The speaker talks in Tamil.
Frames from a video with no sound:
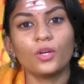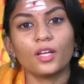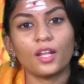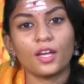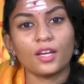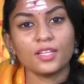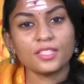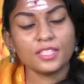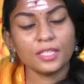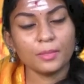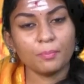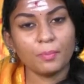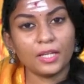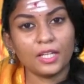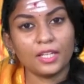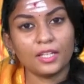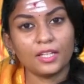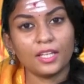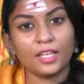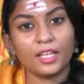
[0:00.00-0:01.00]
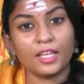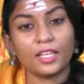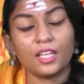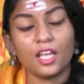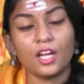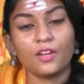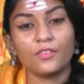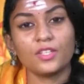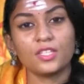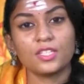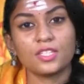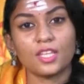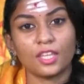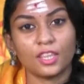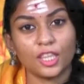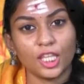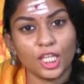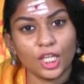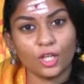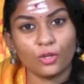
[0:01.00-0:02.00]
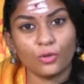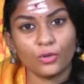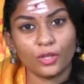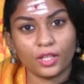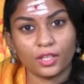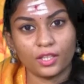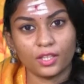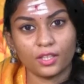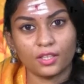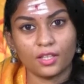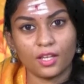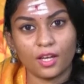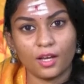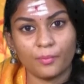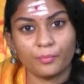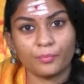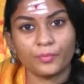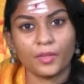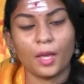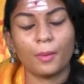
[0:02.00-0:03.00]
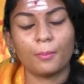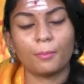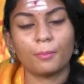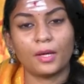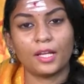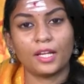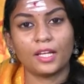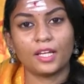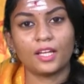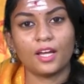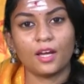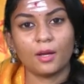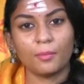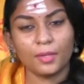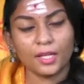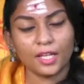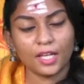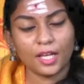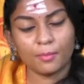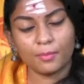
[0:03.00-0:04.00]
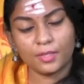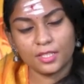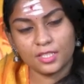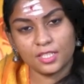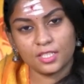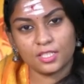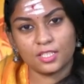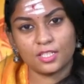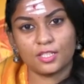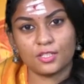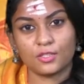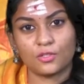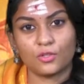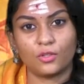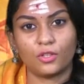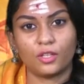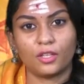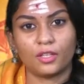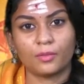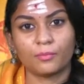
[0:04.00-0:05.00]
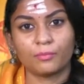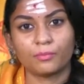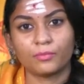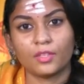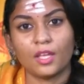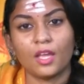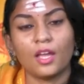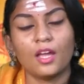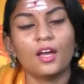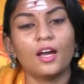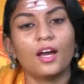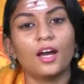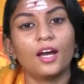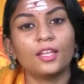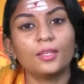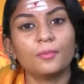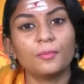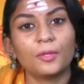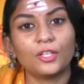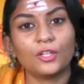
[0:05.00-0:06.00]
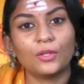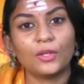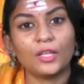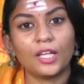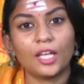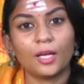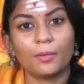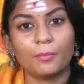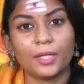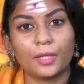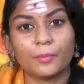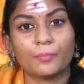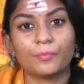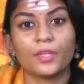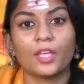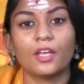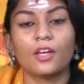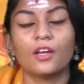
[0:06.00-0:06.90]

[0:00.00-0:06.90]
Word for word: உங்கள் ராசி பலனில் ஏதாவது சந்தேகம் இருந்ததுன்னா மறக்காம கமெண்ட் செஷனில் சொல்லுங்க அது மட்டும் இல்லாமல்